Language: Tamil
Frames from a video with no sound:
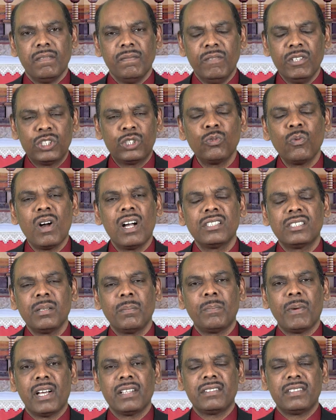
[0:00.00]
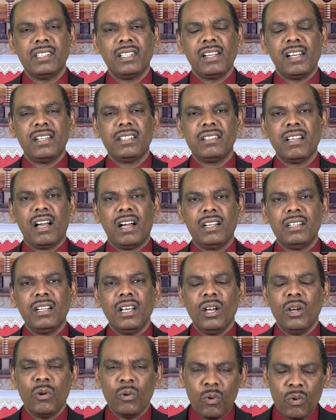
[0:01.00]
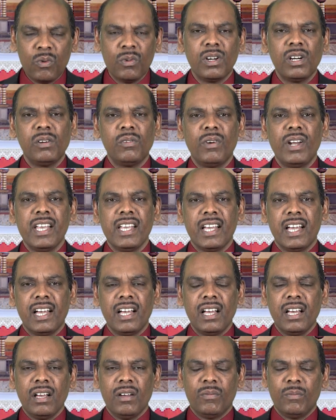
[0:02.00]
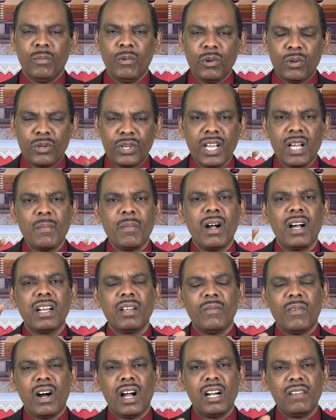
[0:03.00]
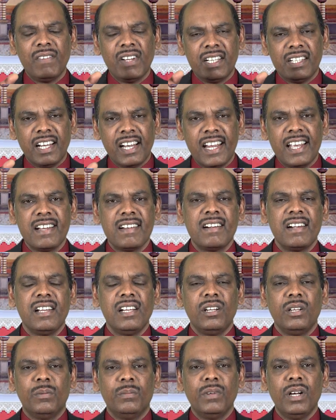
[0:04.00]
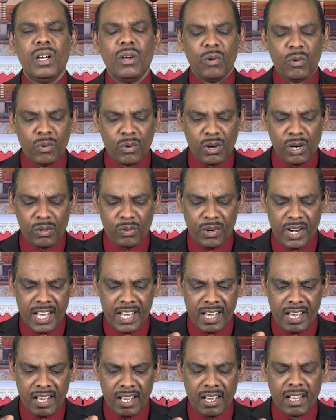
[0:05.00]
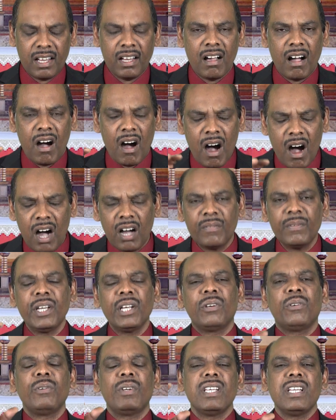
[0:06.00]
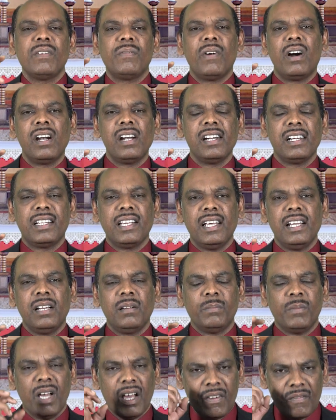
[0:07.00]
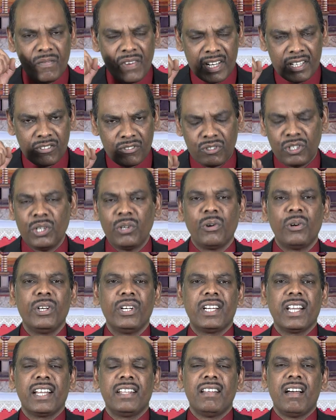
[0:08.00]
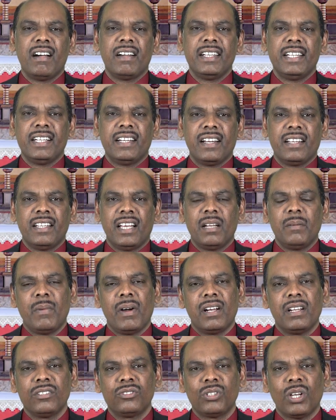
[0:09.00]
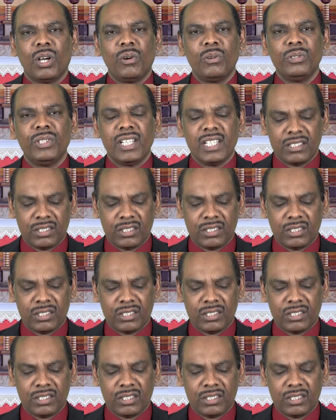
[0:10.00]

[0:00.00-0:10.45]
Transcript: விசுவாசம் பார்த்தீர்கள் என்றால் உங்களுடைய முக்கியமான வாழ்வின் நிலைகளிலும் உங்களுடைய ஆவிக்குரிய வாழ்க்கையிலும் வெற்றி கொடுக்கிறதாக இருக்கிறது அன்பான சகோதர